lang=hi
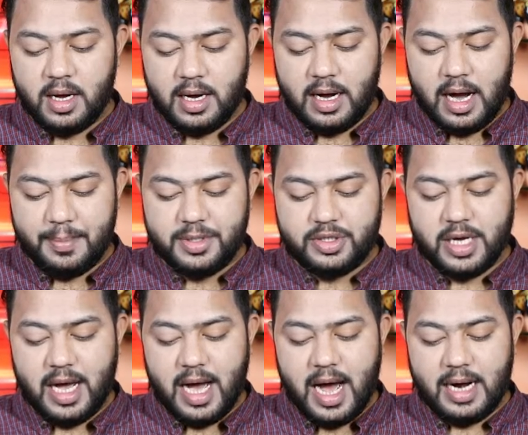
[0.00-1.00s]
अमित
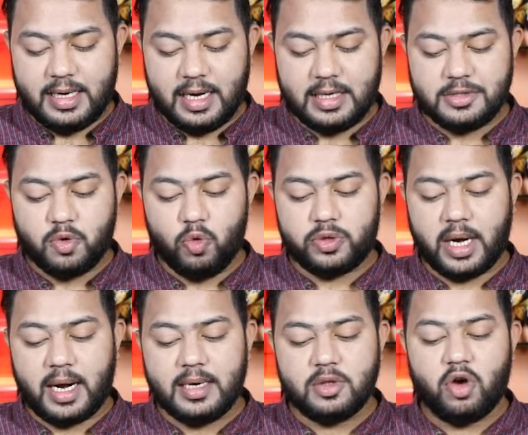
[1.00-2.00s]
शाह आठ अगस्त को
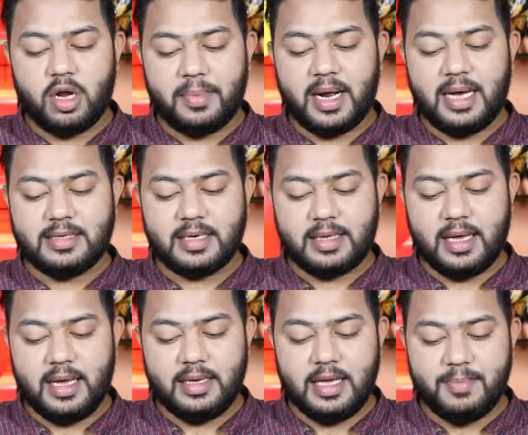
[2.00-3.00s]
उत्तराखंड दौरे पर आ सकते
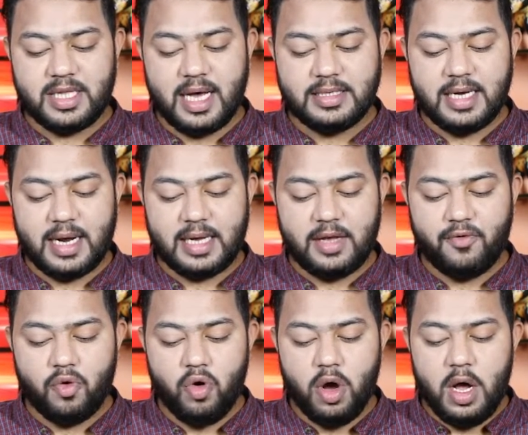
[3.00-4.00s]
हैं ये बताया जा रहा है कि वो